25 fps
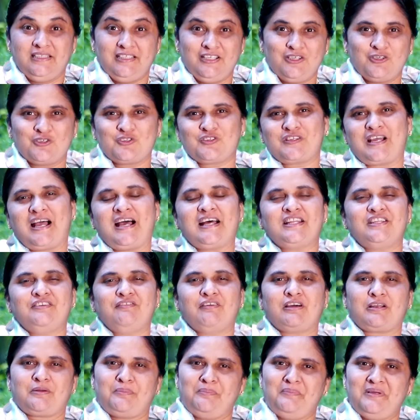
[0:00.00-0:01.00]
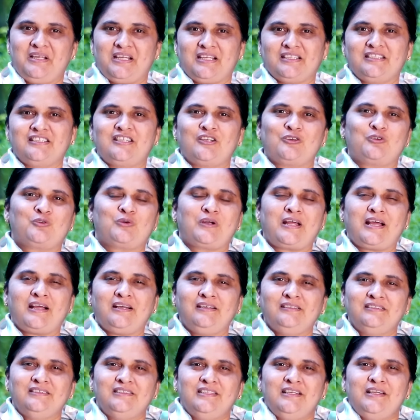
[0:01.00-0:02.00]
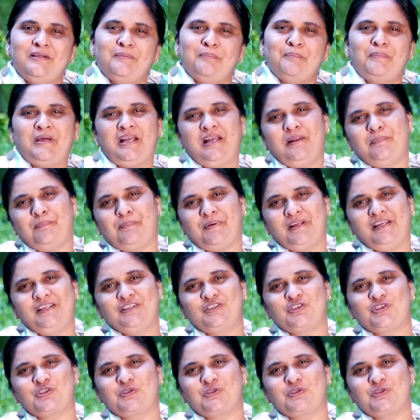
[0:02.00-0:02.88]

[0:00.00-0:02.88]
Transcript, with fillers: ఈరోజు ఆదివారం మీరందరూ కూడా బెల్లంపల్లి